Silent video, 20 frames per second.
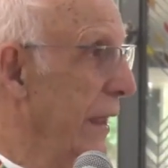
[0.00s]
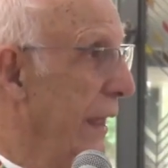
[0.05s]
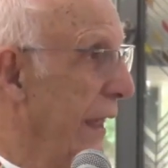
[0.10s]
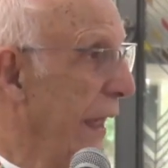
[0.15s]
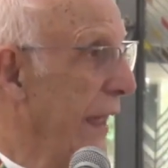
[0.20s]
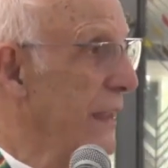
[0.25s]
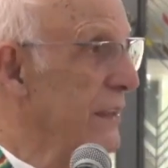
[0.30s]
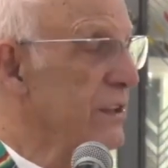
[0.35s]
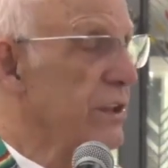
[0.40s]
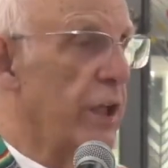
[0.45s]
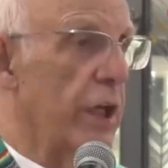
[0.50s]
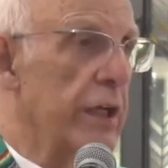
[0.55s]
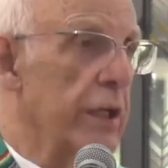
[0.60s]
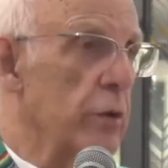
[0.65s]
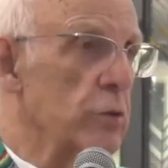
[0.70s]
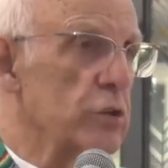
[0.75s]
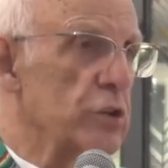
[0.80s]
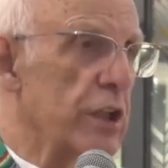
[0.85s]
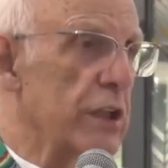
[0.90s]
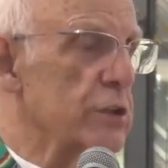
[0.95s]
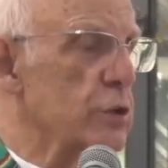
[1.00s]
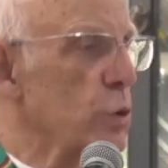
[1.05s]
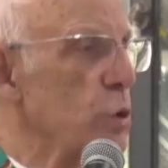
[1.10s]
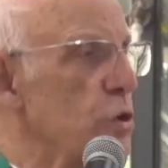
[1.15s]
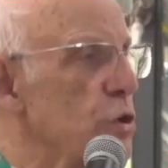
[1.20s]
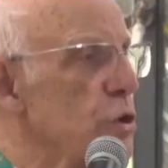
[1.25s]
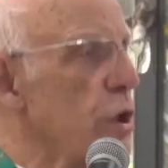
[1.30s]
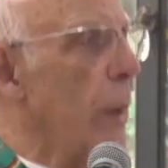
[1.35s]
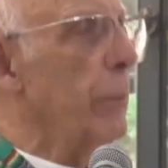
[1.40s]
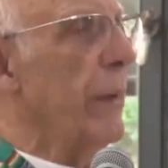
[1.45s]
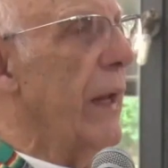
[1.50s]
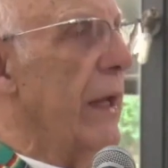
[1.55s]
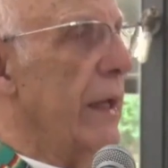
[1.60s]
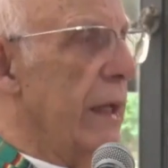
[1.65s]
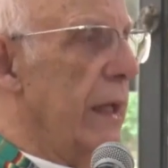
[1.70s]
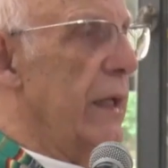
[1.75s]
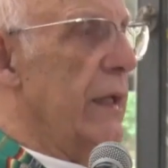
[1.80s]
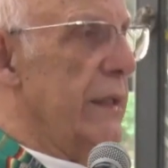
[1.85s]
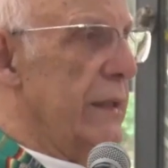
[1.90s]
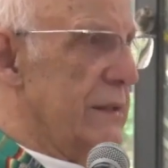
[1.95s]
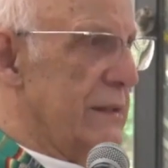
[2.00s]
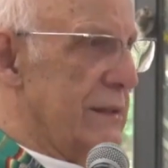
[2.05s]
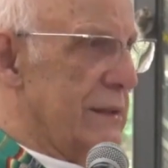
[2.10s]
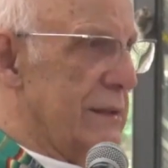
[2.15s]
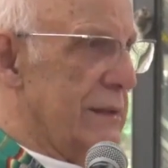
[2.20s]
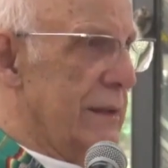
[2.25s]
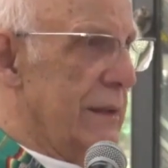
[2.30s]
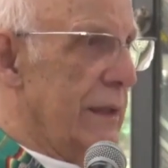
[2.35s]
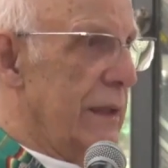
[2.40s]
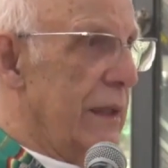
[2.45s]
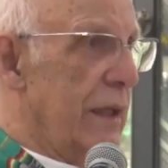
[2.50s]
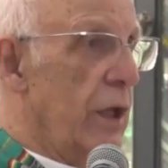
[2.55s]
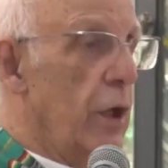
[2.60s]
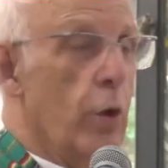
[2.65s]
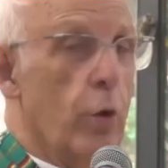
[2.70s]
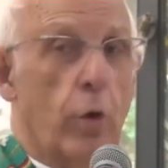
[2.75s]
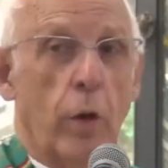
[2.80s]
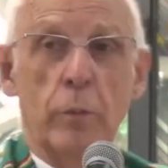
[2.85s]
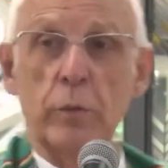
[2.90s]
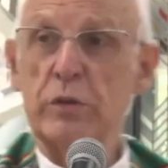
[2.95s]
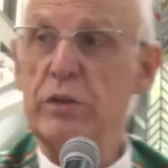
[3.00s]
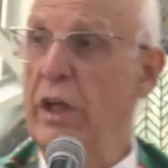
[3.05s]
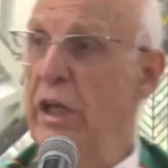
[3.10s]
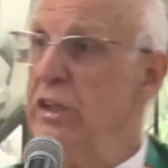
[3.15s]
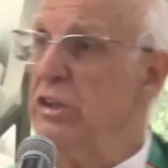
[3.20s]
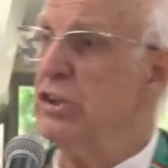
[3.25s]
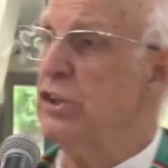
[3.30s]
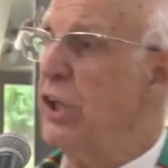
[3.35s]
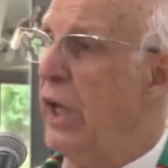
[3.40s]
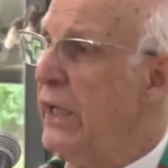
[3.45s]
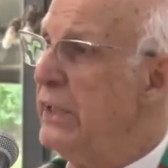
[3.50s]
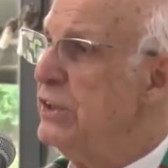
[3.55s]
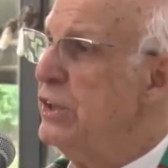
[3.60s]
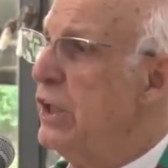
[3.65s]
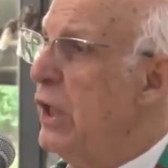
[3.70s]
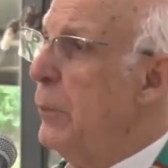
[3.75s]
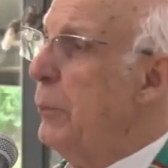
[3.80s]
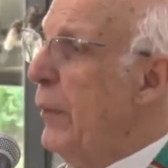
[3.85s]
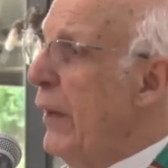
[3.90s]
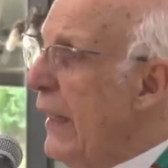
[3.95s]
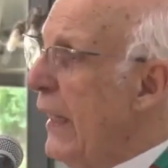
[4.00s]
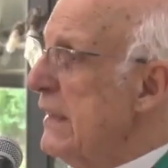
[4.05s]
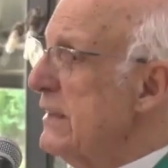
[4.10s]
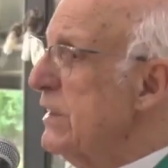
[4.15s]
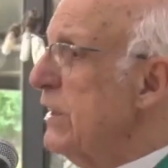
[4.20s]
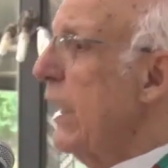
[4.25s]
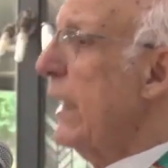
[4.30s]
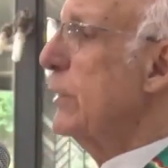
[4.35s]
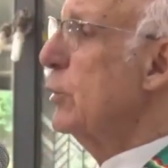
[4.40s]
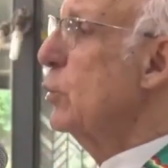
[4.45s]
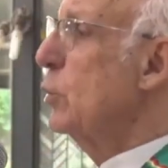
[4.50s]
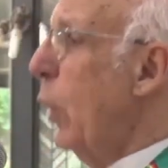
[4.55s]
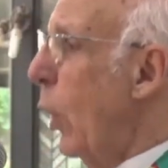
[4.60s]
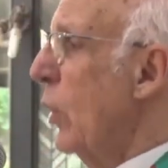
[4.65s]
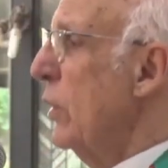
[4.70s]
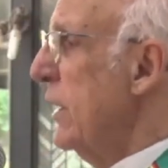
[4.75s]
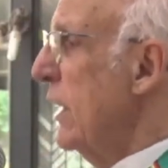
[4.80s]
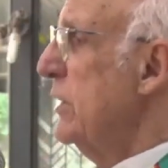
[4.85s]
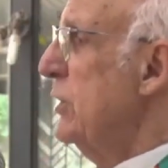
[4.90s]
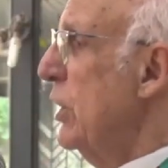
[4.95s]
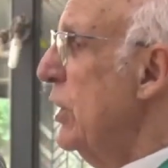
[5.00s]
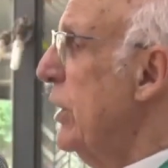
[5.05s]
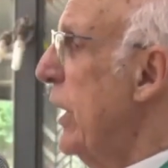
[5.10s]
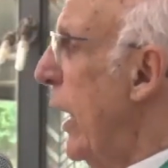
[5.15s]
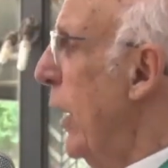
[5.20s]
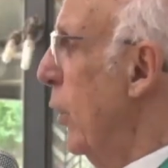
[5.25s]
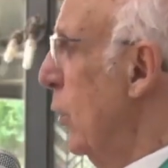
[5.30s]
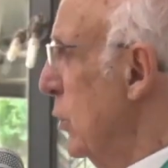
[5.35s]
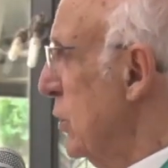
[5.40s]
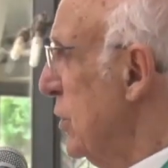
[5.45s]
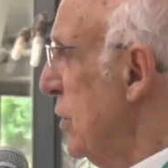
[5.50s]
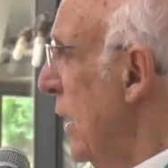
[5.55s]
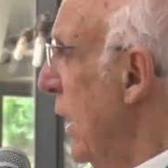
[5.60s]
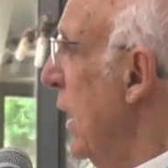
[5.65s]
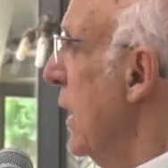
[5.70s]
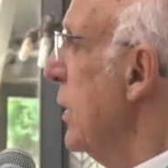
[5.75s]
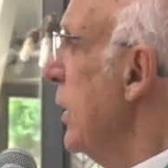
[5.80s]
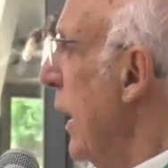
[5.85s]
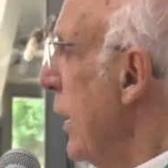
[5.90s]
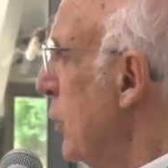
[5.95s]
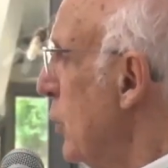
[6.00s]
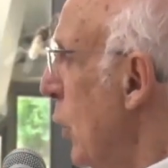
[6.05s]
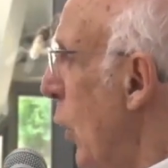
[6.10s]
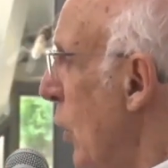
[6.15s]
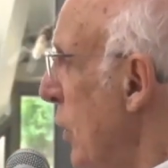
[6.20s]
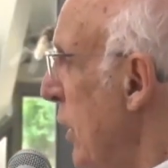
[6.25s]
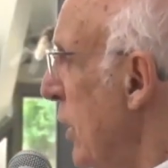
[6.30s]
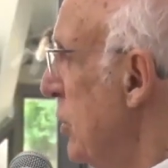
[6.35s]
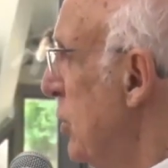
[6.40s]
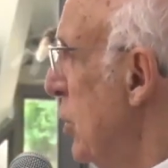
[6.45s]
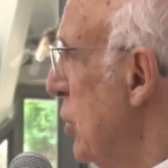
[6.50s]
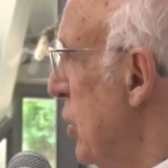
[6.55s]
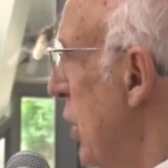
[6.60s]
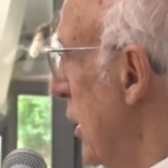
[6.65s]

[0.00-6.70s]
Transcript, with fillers: eles queriam Jesus só para eles. Como tem gente que parece que é dona de Deus, que é dona de